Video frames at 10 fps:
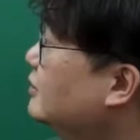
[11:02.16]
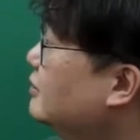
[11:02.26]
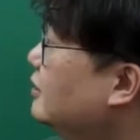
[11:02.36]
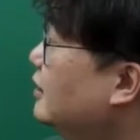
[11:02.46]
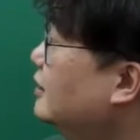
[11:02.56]

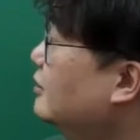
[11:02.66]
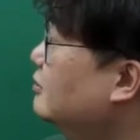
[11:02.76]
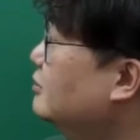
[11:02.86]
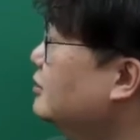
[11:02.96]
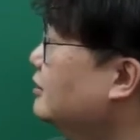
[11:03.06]
제출한 인터
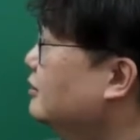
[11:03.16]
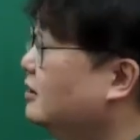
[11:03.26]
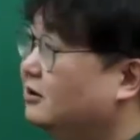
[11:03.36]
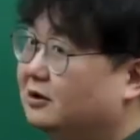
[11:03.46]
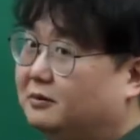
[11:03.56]
홍보자료
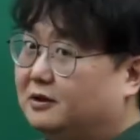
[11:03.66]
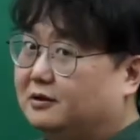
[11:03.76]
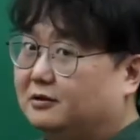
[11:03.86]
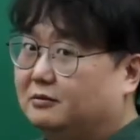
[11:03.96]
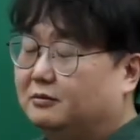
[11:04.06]
김건희
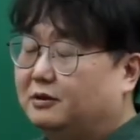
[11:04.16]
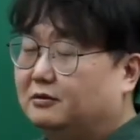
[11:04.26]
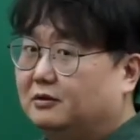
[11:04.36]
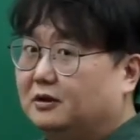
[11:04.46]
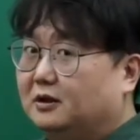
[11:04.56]
박사 논문
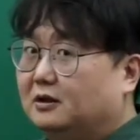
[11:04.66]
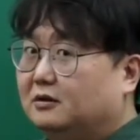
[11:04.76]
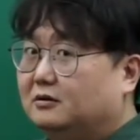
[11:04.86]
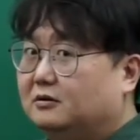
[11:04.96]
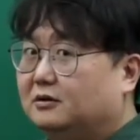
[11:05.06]
바로
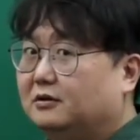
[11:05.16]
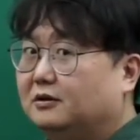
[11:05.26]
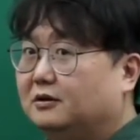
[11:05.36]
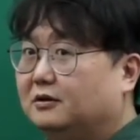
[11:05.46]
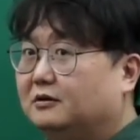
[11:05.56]

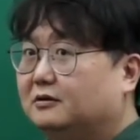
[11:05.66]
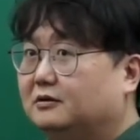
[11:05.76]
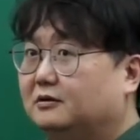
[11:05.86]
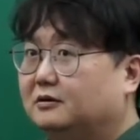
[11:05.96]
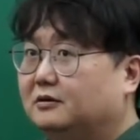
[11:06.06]
윤석열
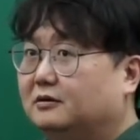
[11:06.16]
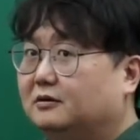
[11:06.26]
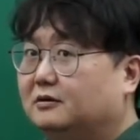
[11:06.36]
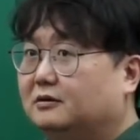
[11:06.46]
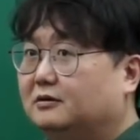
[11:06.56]
그
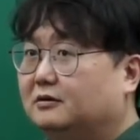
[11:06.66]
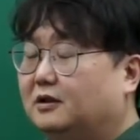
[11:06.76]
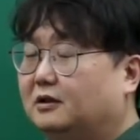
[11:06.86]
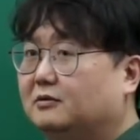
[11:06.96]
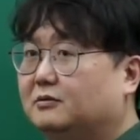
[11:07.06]

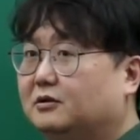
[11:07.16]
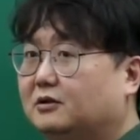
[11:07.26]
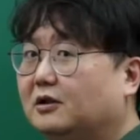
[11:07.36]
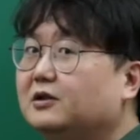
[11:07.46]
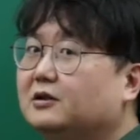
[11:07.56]
대검
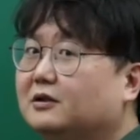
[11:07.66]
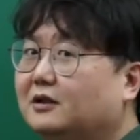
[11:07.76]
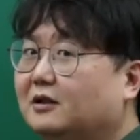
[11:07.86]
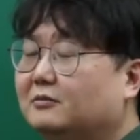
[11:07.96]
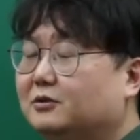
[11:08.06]
전
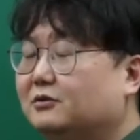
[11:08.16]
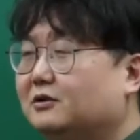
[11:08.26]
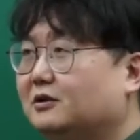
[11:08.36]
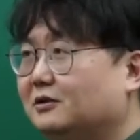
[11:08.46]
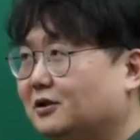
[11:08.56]
대검
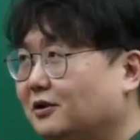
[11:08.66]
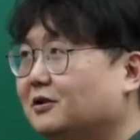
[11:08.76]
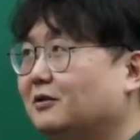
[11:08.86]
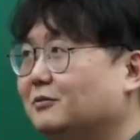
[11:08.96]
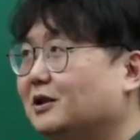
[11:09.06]
전
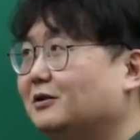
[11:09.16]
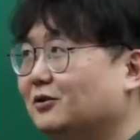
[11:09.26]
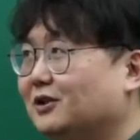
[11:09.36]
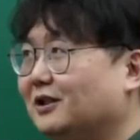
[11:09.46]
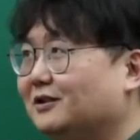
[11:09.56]

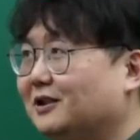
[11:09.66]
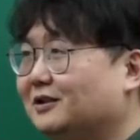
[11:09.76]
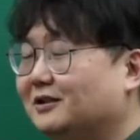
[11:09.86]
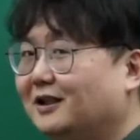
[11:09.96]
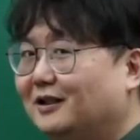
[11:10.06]
검찰총장이죠
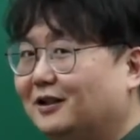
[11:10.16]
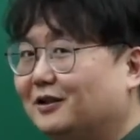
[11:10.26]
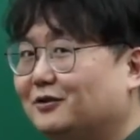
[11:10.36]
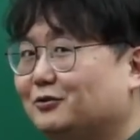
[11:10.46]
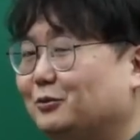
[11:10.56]
아직
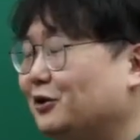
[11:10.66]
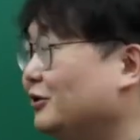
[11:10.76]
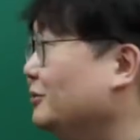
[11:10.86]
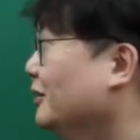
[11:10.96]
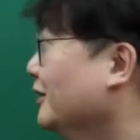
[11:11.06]
대선
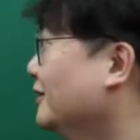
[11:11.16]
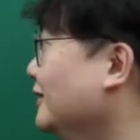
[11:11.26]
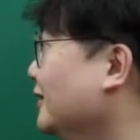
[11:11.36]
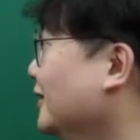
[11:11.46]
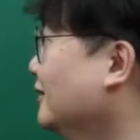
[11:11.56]
후보라고 보긴
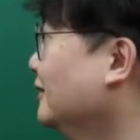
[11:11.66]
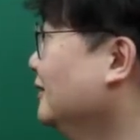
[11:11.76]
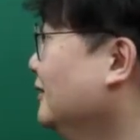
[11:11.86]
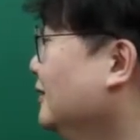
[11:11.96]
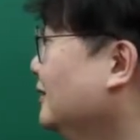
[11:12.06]
그러니까
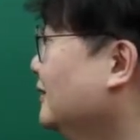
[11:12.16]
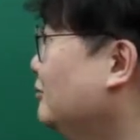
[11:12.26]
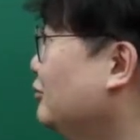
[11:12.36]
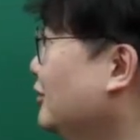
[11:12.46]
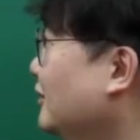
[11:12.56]
그
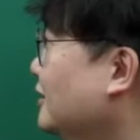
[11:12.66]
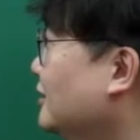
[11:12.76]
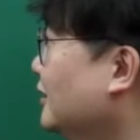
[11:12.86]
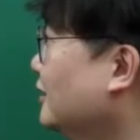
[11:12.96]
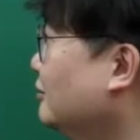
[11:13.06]
부인의
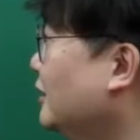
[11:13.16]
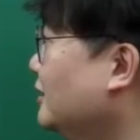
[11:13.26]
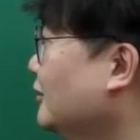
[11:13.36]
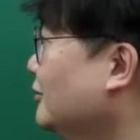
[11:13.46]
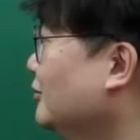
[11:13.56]
이제
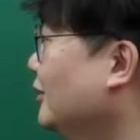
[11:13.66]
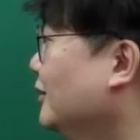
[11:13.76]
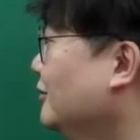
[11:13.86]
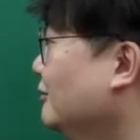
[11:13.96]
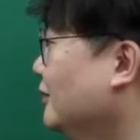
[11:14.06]
박사 논문과
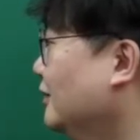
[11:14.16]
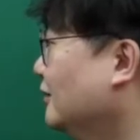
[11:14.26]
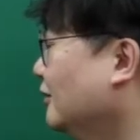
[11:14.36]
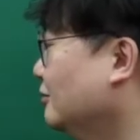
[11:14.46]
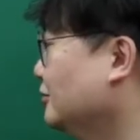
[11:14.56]
이겁니다.
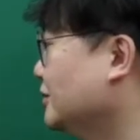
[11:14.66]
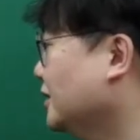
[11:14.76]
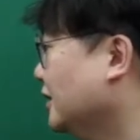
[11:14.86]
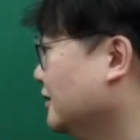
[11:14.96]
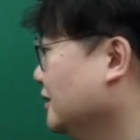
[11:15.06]
여러분
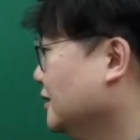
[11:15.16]
이제